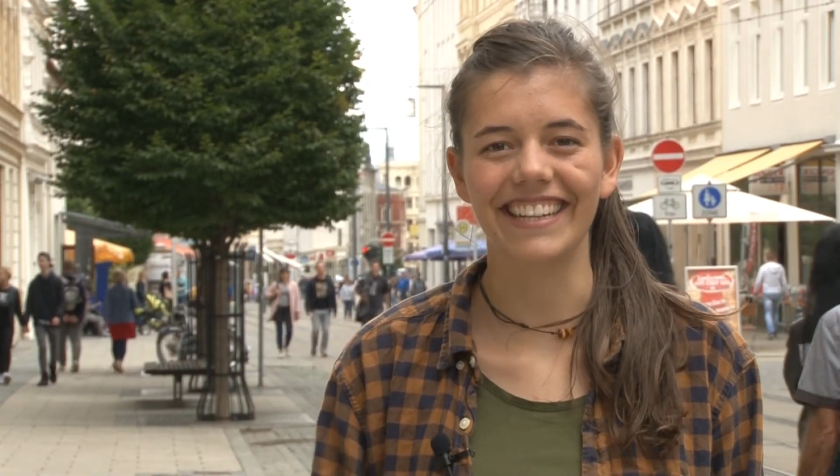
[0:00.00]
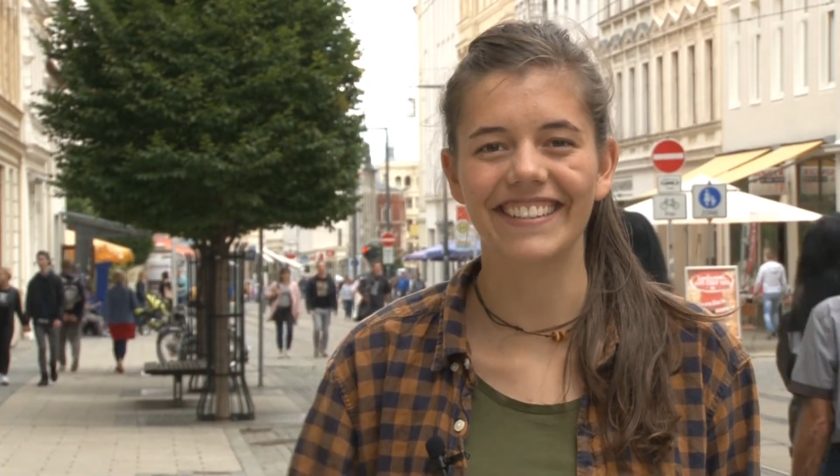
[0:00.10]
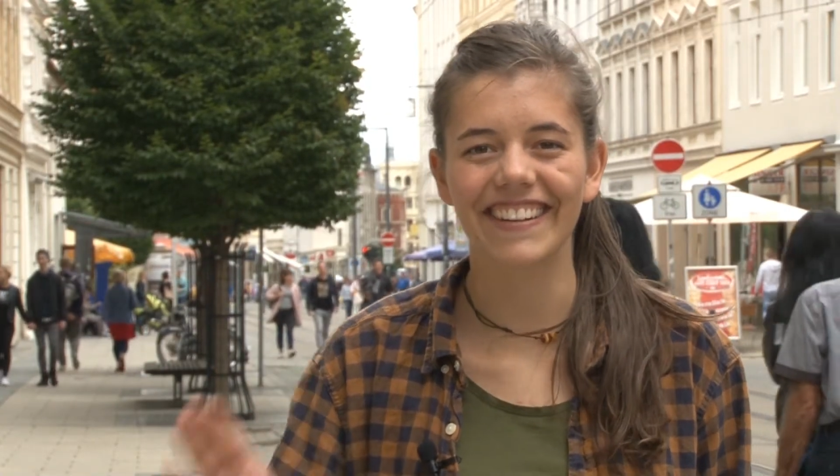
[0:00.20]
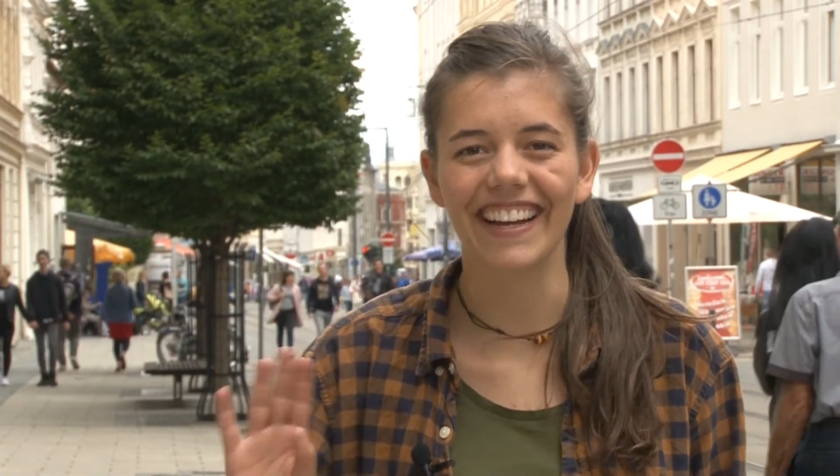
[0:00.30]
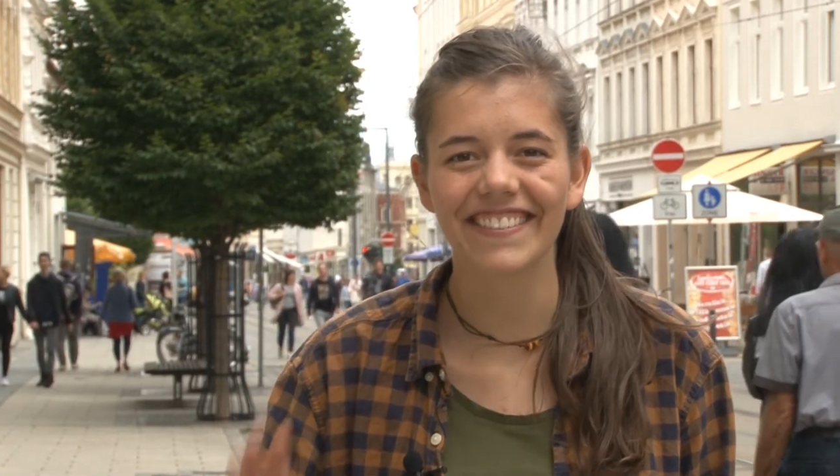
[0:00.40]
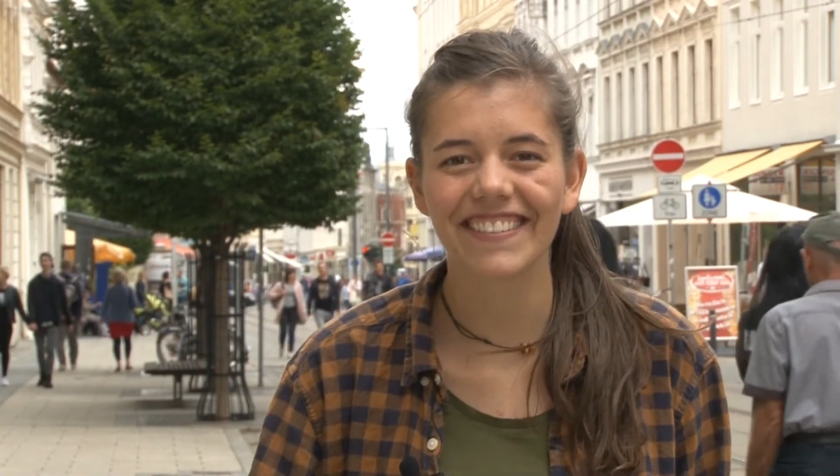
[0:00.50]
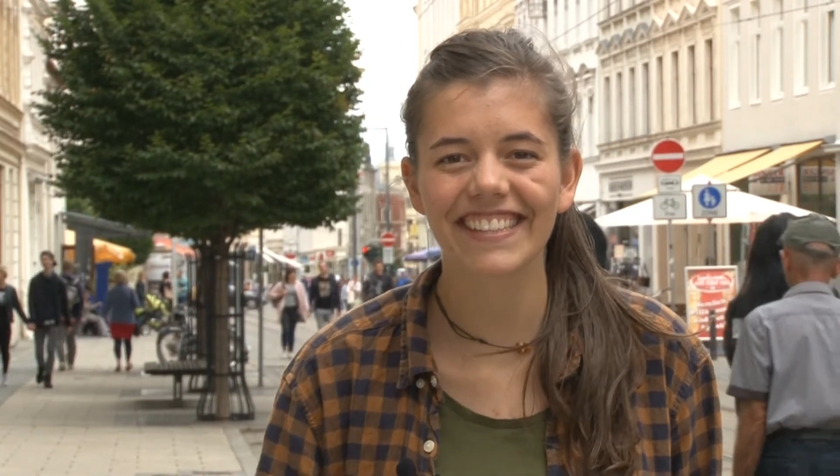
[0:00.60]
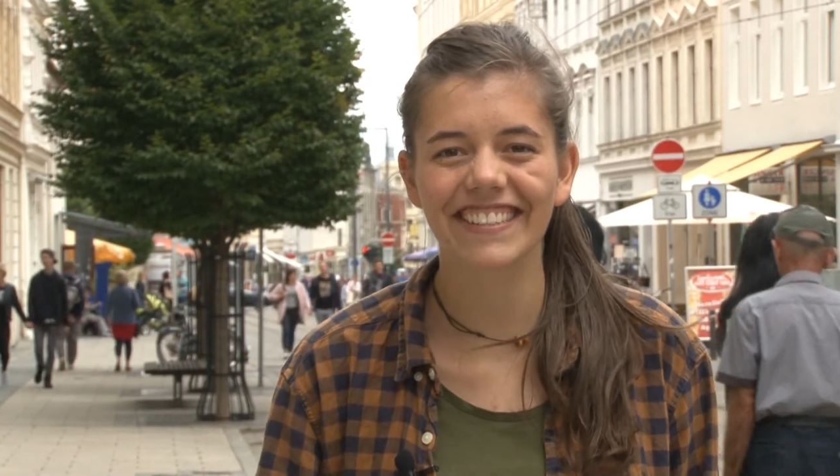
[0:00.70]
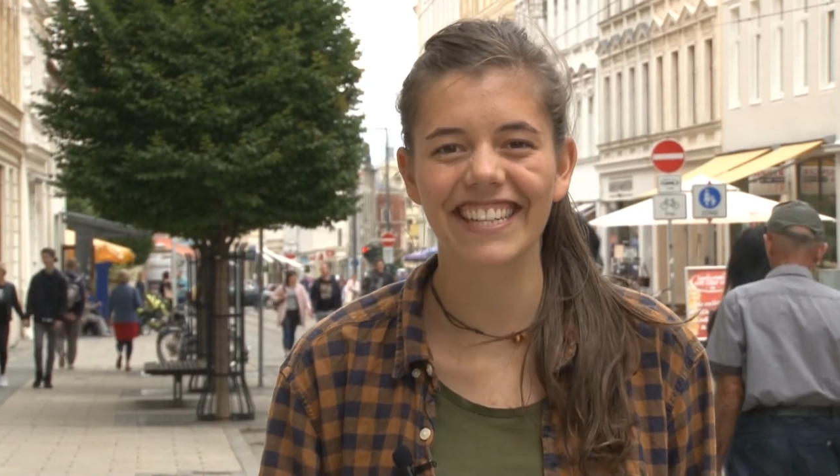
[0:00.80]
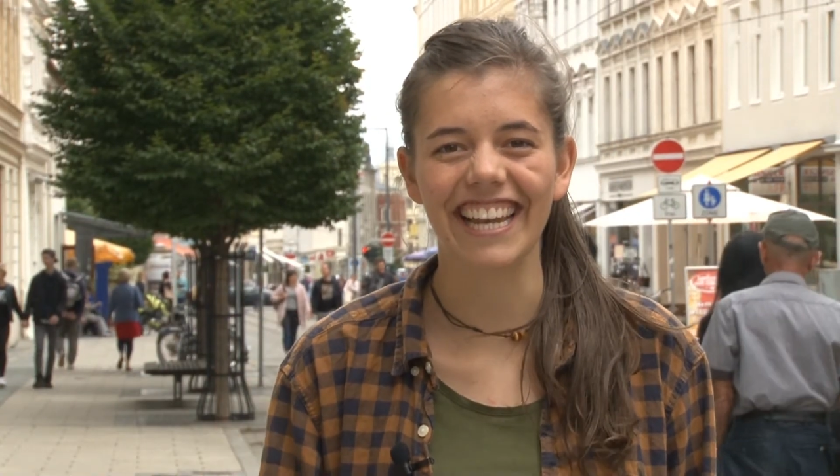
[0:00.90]
hast du ganz viel
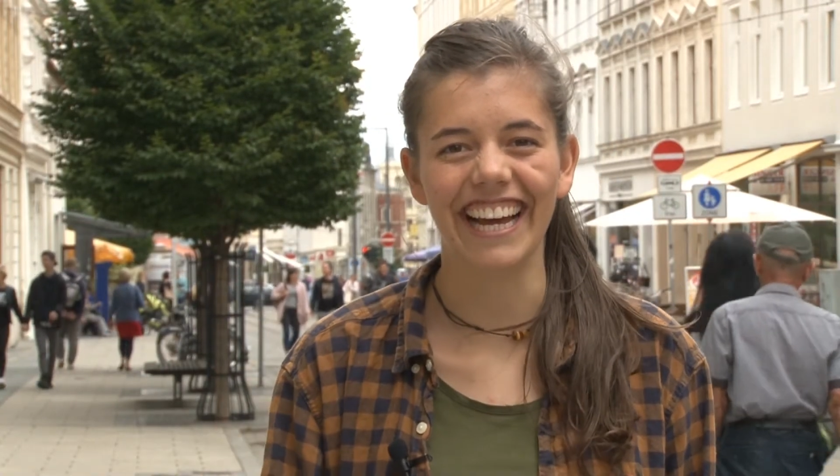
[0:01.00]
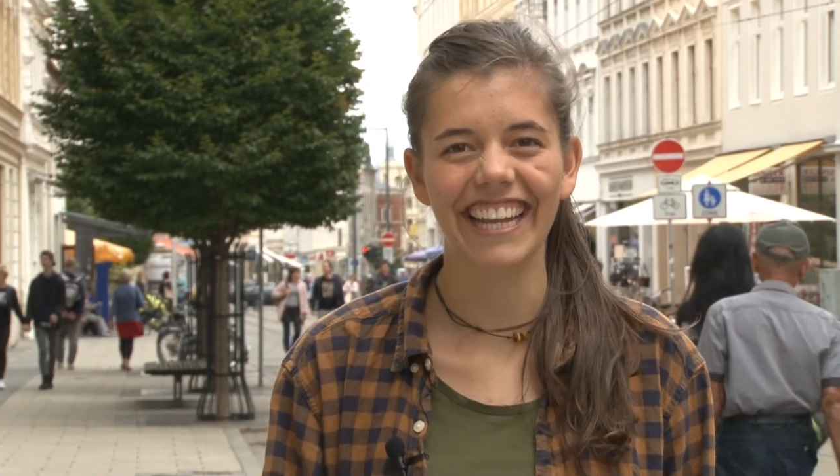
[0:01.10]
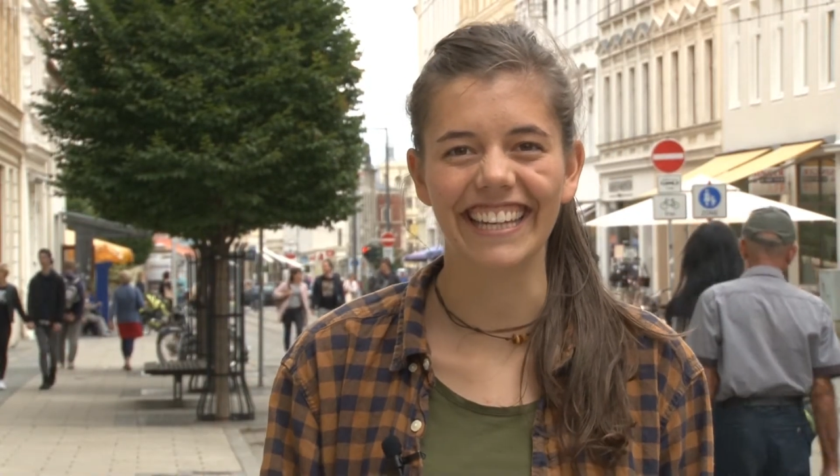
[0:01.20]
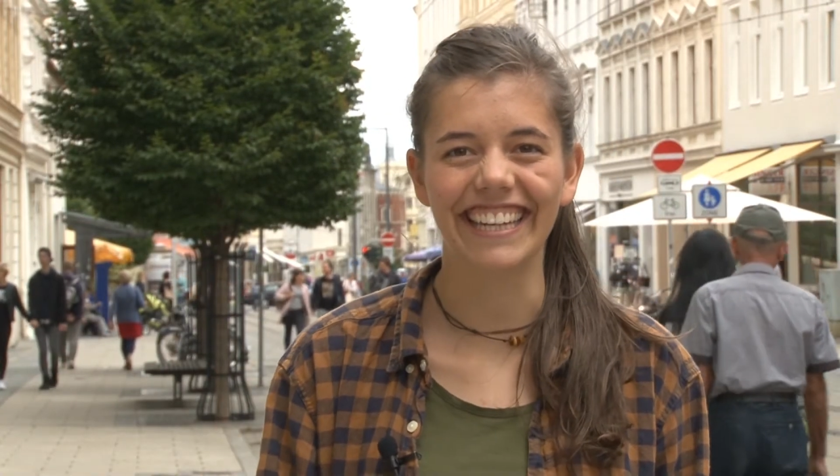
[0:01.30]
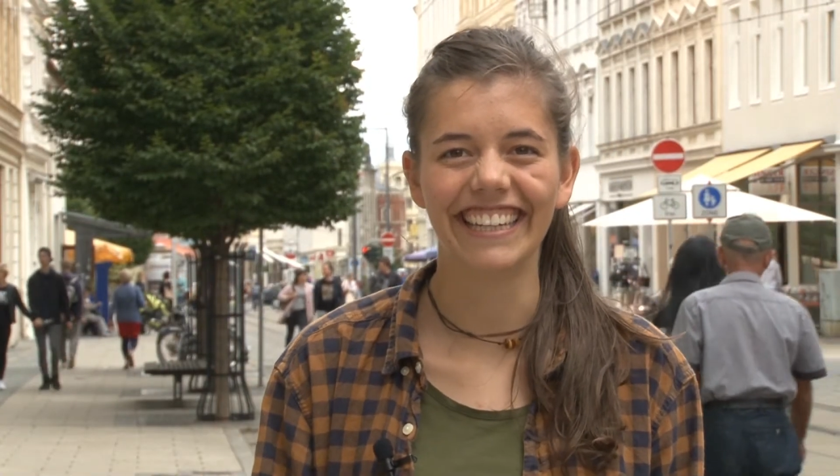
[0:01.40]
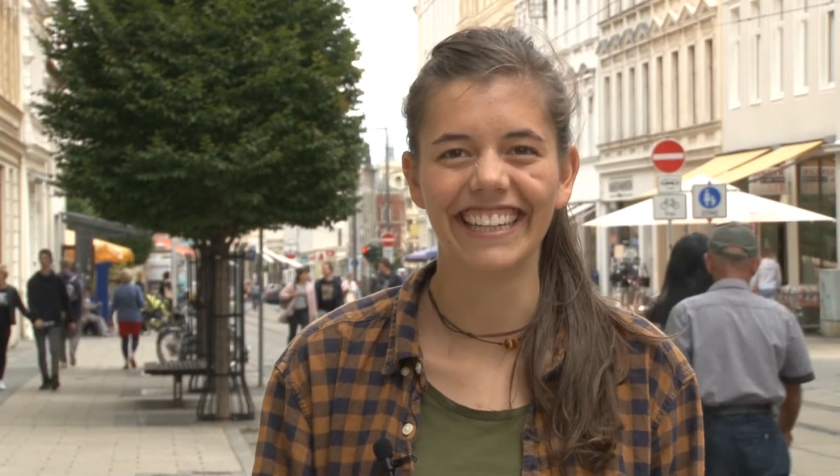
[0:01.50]
zu schneiden.